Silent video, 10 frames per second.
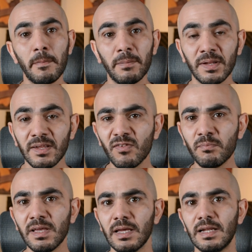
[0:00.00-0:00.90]

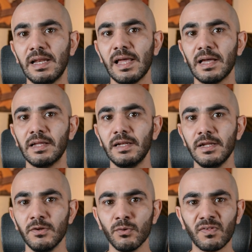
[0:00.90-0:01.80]
بالنسبه
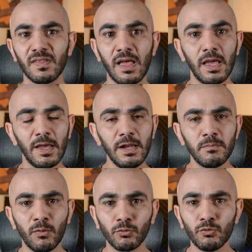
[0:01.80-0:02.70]
للينوكس
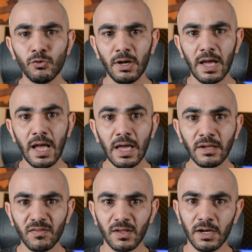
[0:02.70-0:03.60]
الموضوع
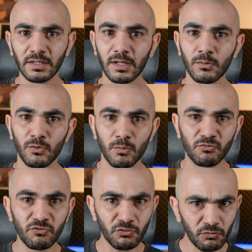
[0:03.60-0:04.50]
انا صراحة
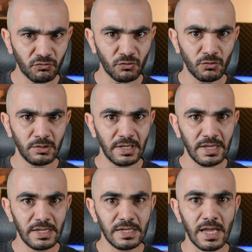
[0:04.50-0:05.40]
بشوفه
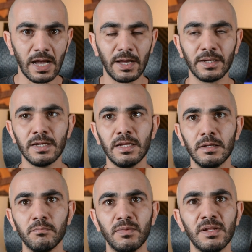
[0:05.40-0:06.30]
يعني
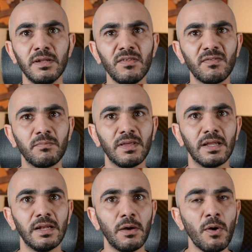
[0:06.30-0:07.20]
بالنسبة
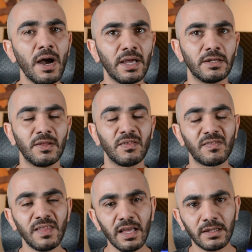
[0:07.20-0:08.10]
لواحد
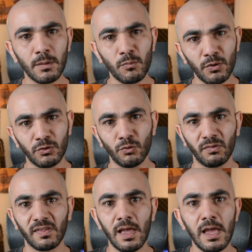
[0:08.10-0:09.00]
استخدم
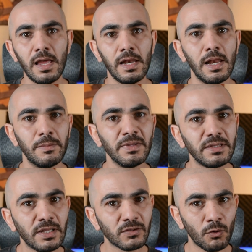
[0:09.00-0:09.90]
ويندوز
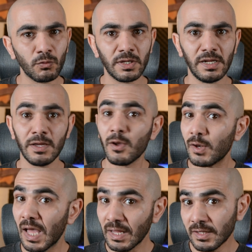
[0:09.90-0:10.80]
لمدة طويلة
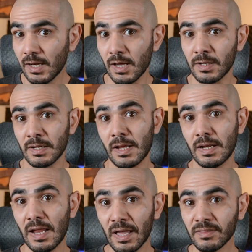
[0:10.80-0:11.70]
لحد الآن
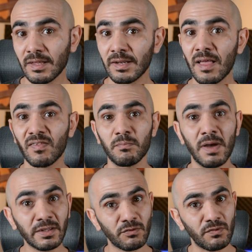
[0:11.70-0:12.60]
لحتى الناس
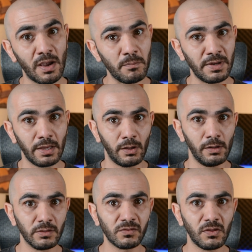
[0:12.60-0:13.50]
ما تفهمني
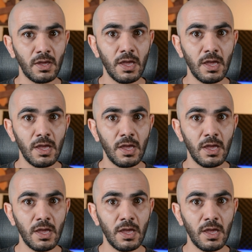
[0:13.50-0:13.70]
غلط